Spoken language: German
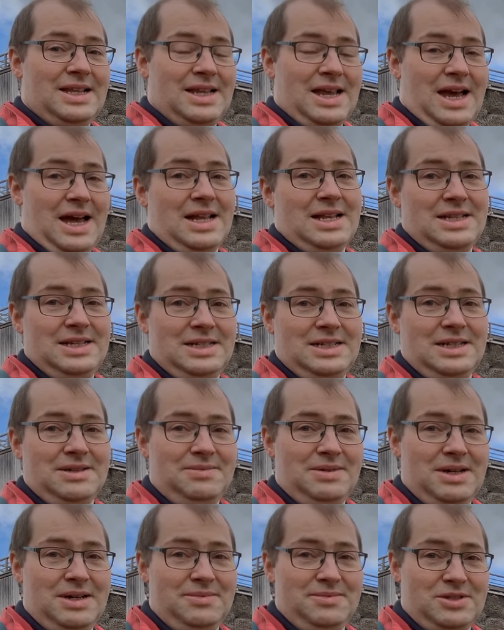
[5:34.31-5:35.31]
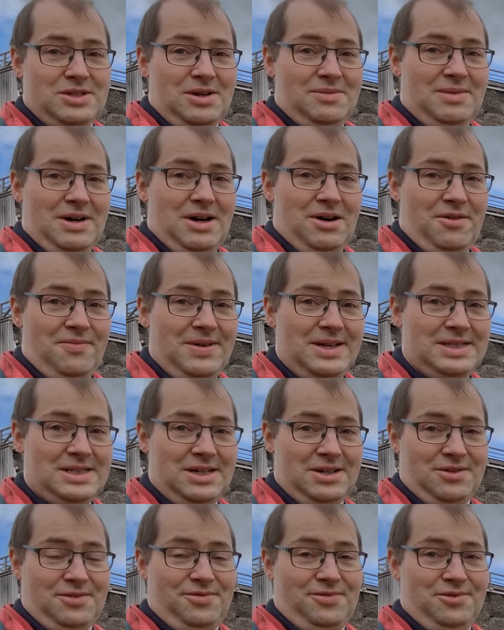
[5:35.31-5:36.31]
der hat nicht immer im Sommer auch
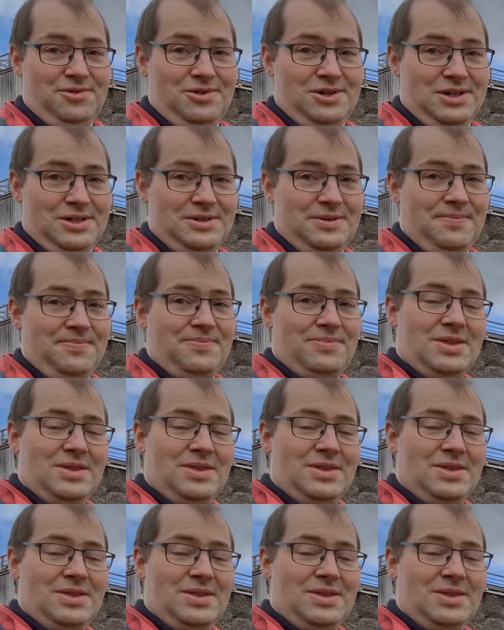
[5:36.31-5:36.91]
Wasser geführt.